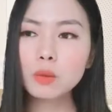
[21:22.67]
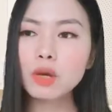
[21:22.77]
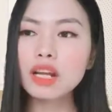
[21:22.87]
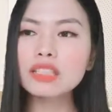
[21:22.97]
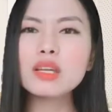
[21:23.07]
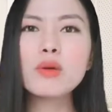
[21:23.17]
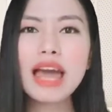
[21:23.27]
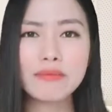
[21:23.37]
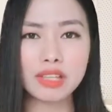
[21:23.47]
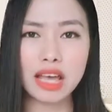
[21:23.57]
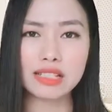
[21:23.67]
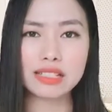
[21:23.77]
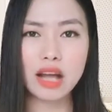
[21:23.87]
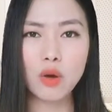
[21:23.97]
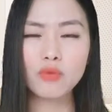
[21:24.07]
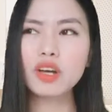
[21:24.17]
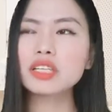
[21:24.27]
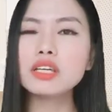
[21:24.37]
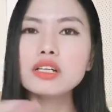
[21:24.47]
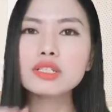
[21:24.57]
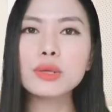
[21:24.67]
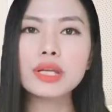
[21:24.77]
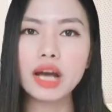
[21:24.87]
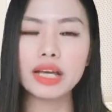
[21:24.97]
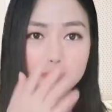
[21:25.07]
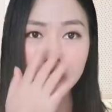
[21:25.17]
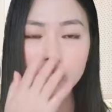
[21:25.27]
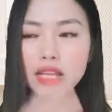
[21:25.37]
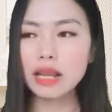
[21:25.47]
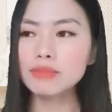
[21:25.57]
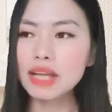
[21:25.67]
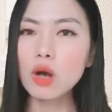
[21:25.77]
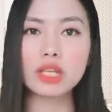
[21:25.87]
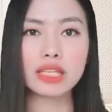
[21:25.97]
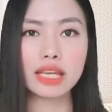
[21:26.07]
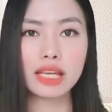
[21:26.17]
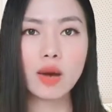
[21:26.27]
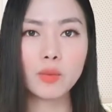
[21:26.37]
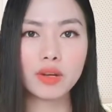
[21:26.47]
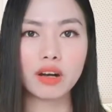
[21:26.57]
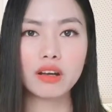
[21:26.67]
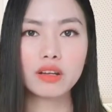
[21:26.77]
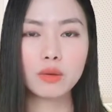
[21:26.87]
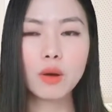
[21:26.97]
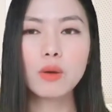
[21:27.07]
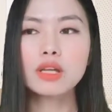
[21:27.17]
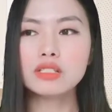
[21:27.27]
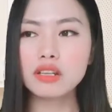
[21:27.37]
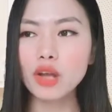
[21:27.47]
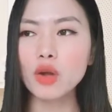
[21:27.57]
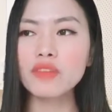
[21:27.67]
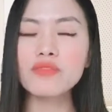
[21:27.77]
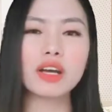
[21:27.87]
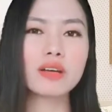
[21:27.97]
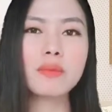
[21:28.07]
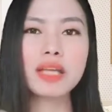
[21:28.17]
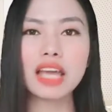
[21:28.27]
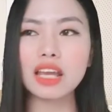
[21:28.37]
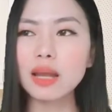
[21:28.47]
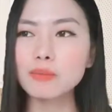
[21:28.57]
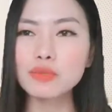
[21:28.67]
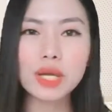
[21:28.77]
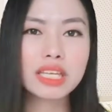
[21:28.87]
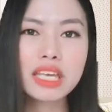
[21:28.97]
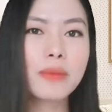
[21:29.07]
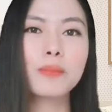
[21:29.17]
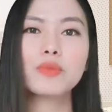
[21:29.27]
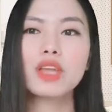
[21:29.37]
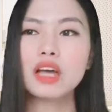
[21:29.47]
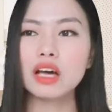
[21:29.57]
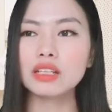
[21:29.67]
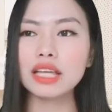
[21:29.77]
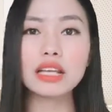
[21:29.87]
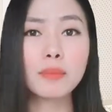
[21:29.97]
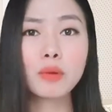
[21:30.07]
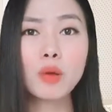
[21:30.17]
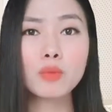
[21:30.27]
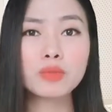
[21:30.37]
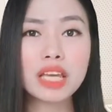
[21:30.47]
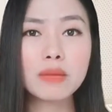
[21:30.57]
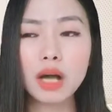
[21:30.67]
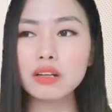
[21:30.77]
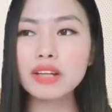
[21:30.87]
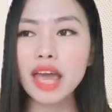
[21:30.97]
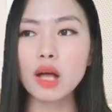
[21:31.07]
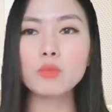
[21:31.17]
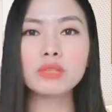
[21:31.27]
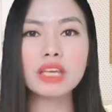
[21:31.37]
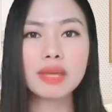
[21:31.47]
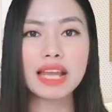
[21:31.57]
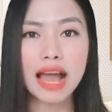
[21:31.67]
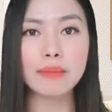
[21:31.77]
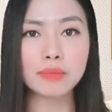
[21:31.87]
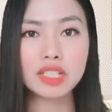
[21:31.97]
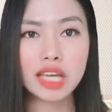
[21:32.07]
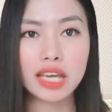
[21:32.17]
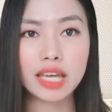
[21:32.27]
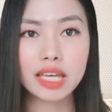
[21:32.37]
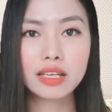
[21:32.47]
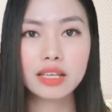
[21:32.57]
hoặc là tiêu lạm vào tháng sau với cái tư duy đấy thì làm sao có thể thành công được đúng không chưa nói đến việc các bạn thành lập doanh nghiệp uh, thành lập công ty mà cứ để công ty bị lạm như thế